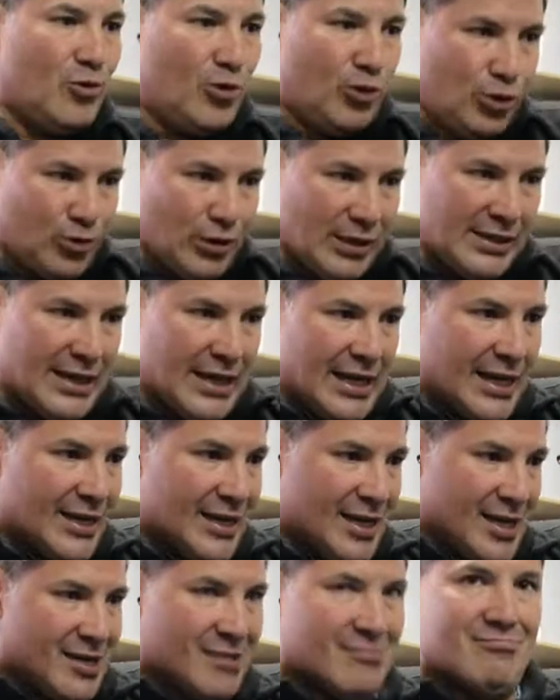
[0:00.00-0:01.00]
justo hacia la
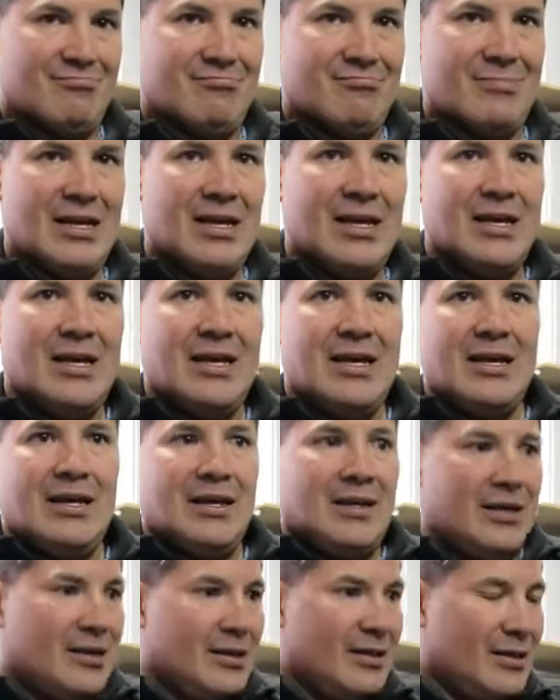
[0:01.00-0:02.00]
esquina. A menos
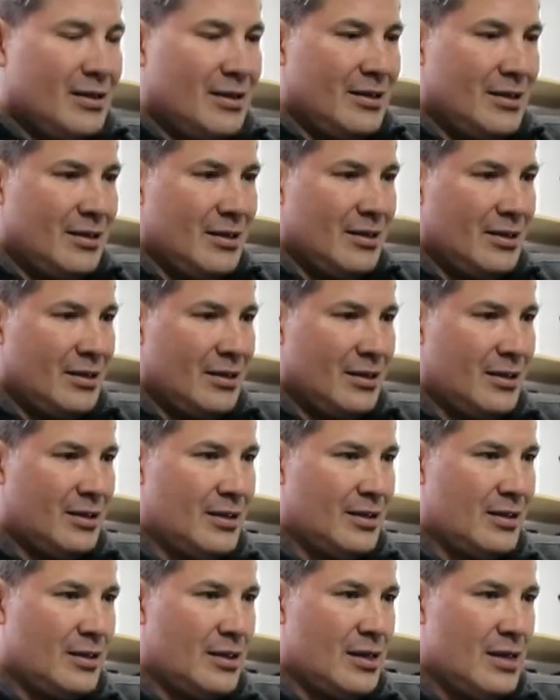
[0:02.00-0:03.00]
que lo deje mega
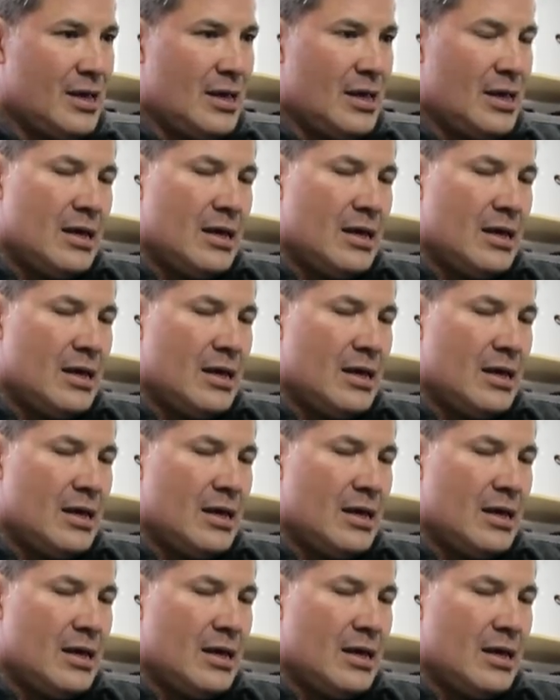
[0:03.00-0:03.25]
apretado.